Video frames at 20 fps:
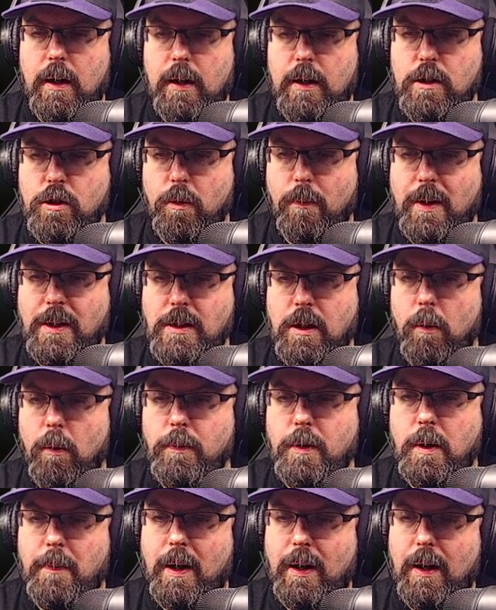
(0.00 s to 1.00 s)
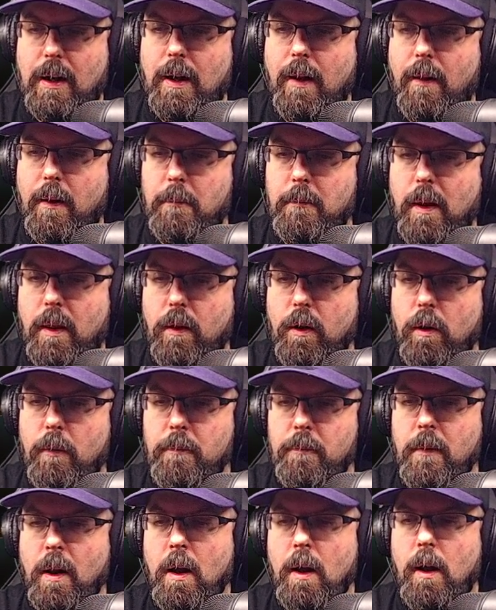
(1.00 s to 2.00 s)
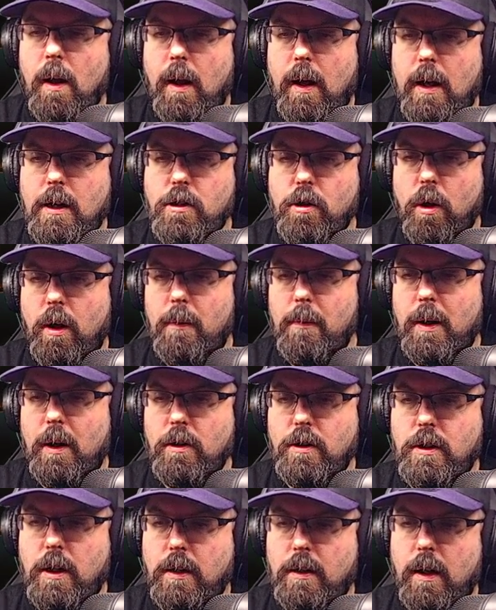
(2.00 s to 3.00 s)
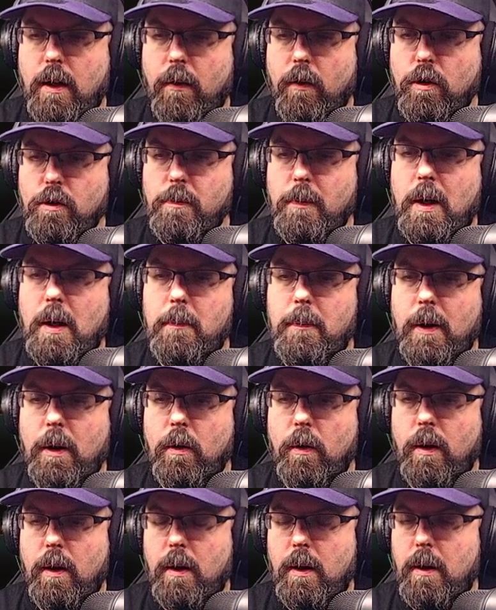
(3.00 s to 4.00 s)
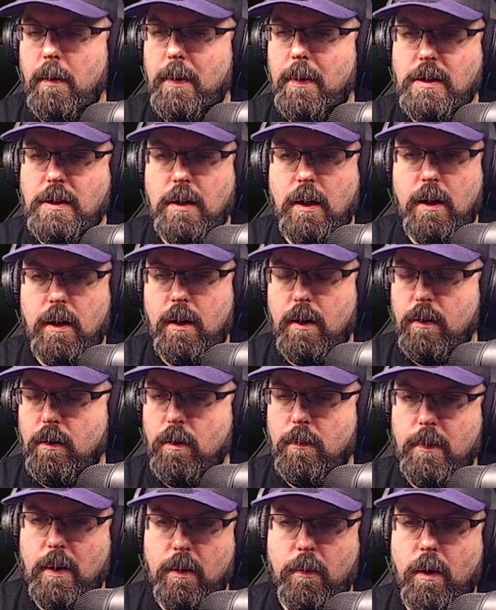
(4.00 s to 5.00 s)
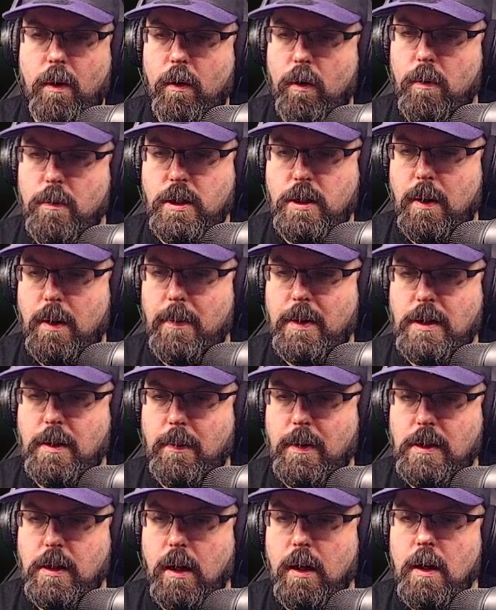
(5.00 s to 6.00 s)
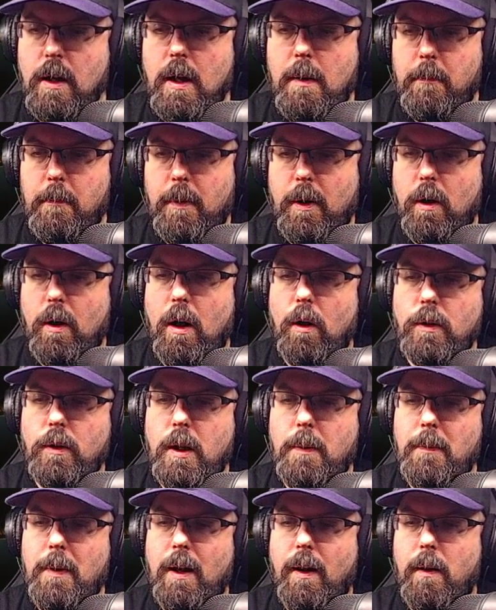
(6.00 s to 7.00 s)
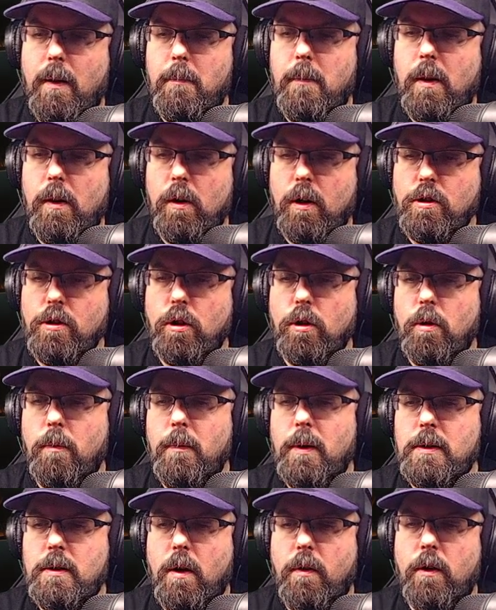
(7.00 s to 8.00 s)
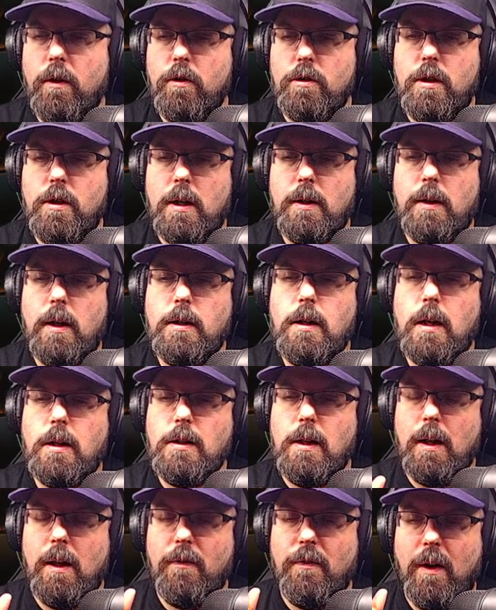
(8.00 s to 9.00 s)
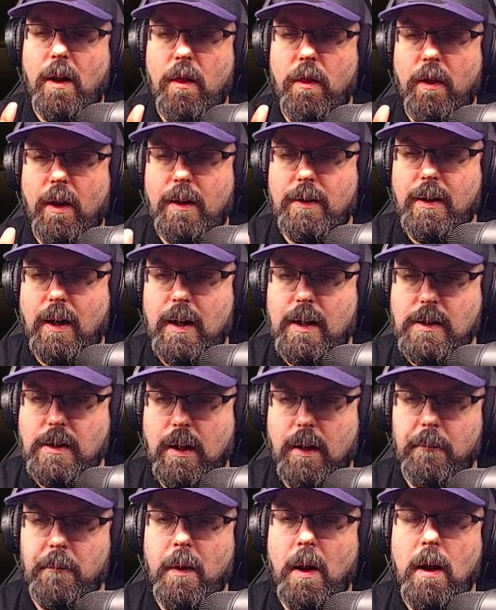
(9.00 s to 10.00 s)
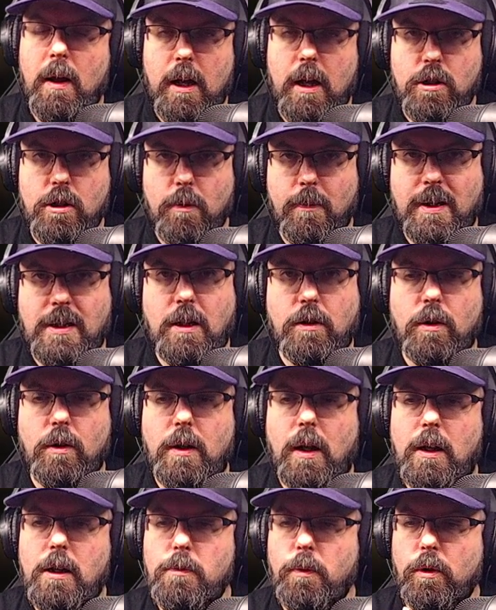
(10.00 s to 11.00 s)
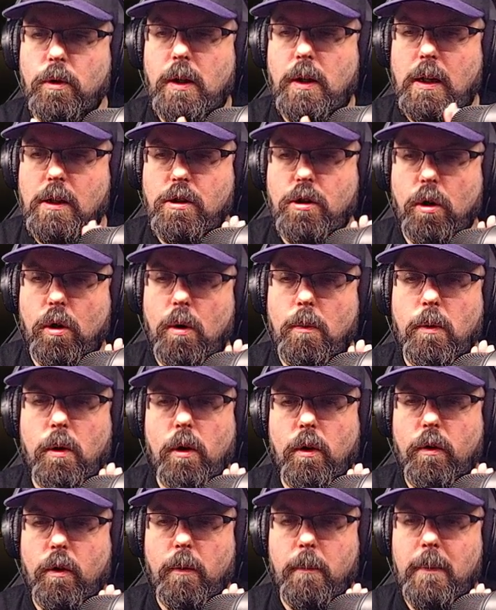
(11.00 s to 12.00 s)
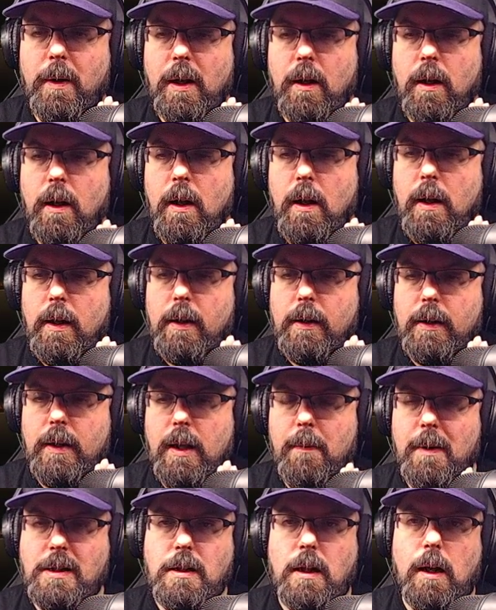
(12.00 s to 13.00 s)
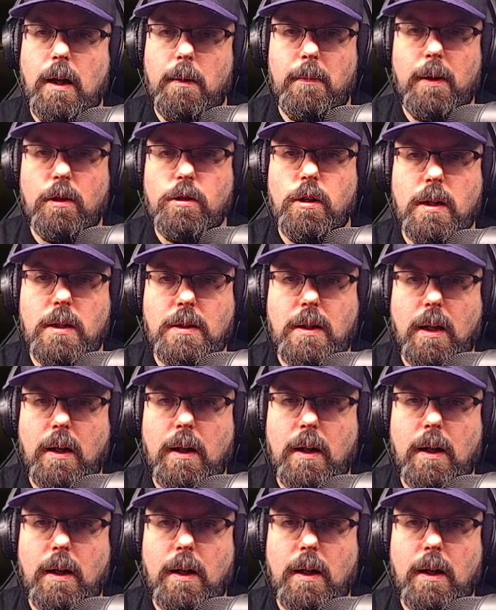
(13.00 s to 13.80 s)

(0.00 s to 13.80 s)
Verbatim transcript: y su masa óptima, que es la de en medio, es horrible. O sea, tiene 2.000 y pico de masa, no me acuerdo cómo se llama esa masa, pero la óptima es la de en medio que son 2.336 y la diferencia entre esa y su masa total es brutal. Son como unos 2.000 de masa, al menos en este